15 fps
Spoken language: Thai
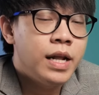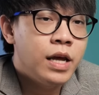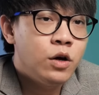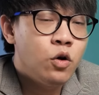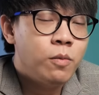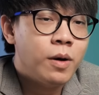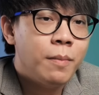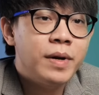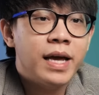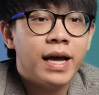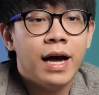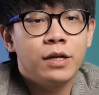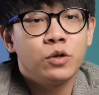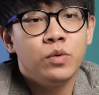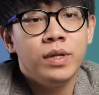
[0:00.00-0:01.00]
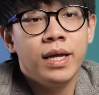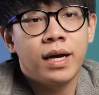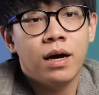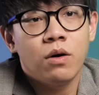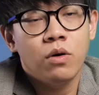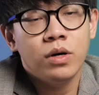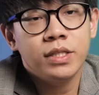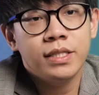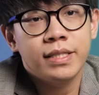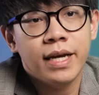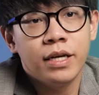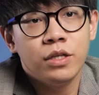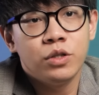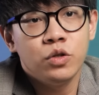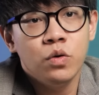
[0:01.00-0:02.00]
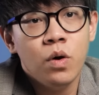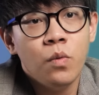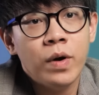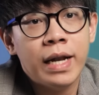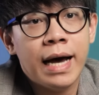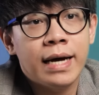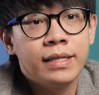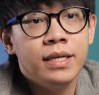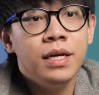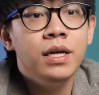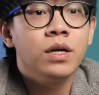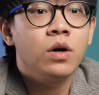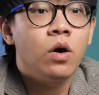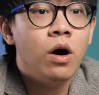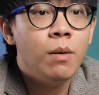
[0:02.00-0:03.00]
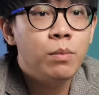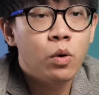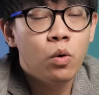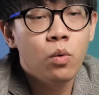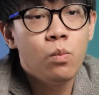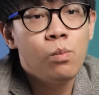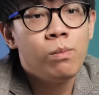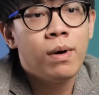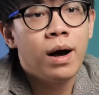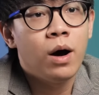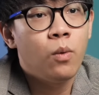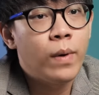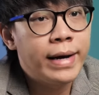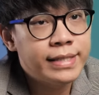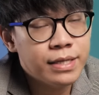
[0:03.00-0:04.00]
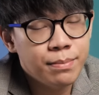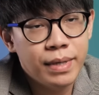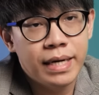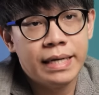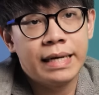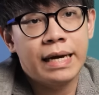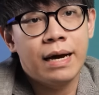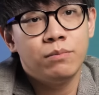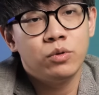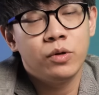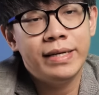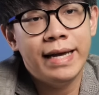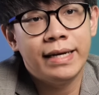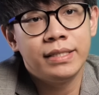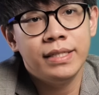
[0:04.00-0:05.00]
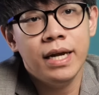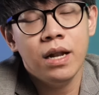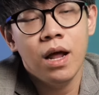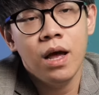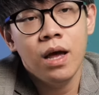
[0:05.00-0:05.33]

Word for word: ในงบกำไรขาดทุนเนี่ยเขาก็จะใส่ช่วงเวลาที่ครอบคลุมเอาไว้เสมอนะครับตัวอย่างเช่น